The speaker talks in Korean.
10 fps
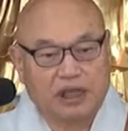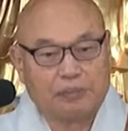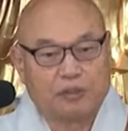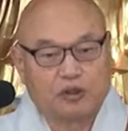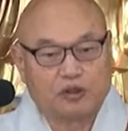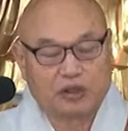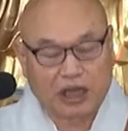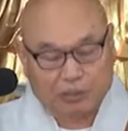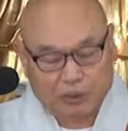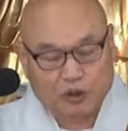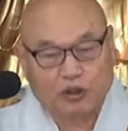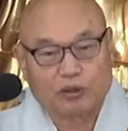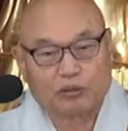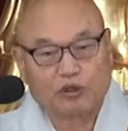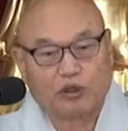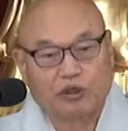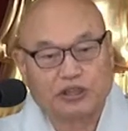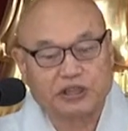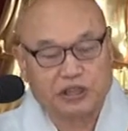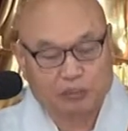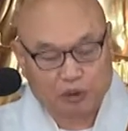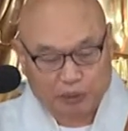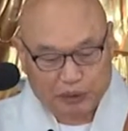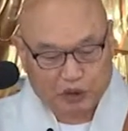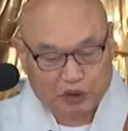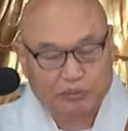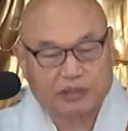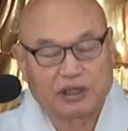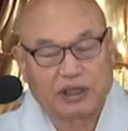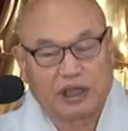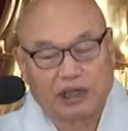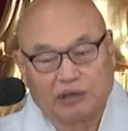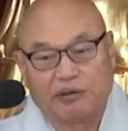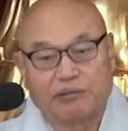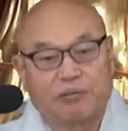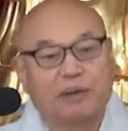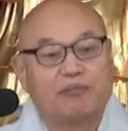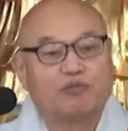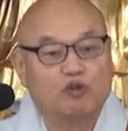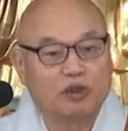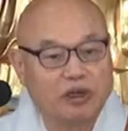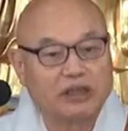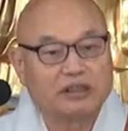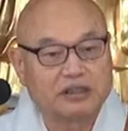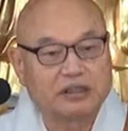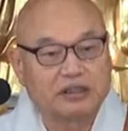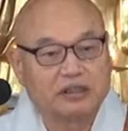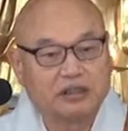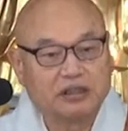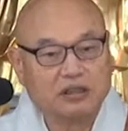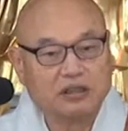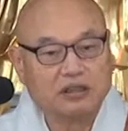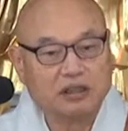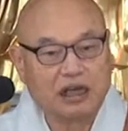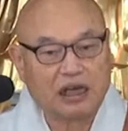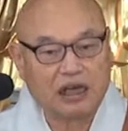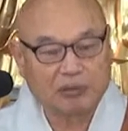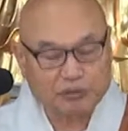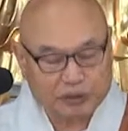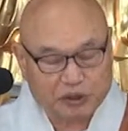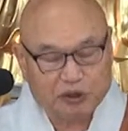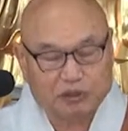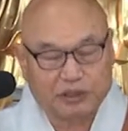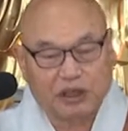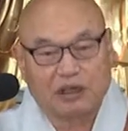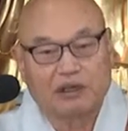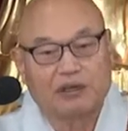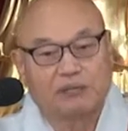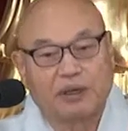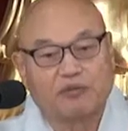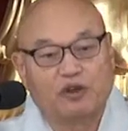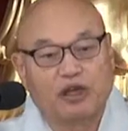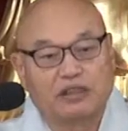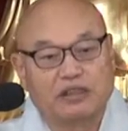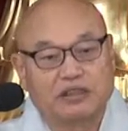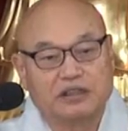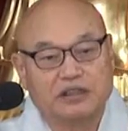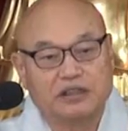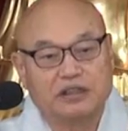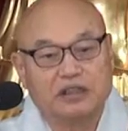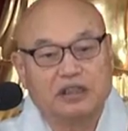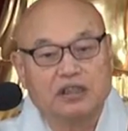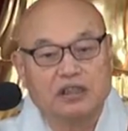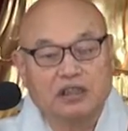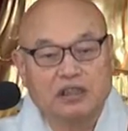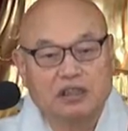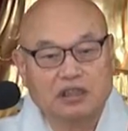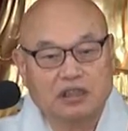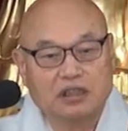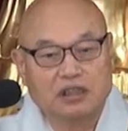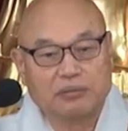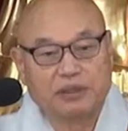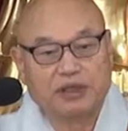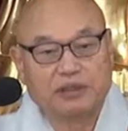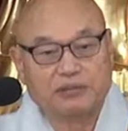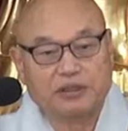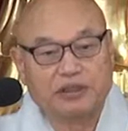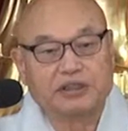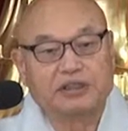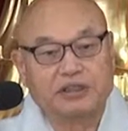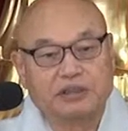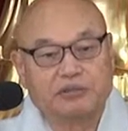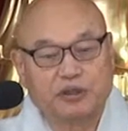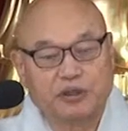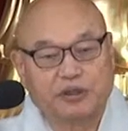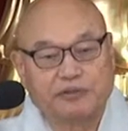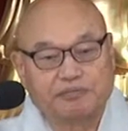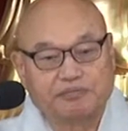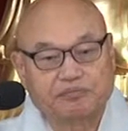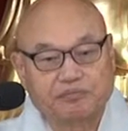햇빛도 달빛도 없고 전기 불빛도 없는 캄캄한 밤과 같은 거예요. 어, 아무 빛도 없는 캄캄한 밤과 같은 것이 어, 말하자면 어리석음이고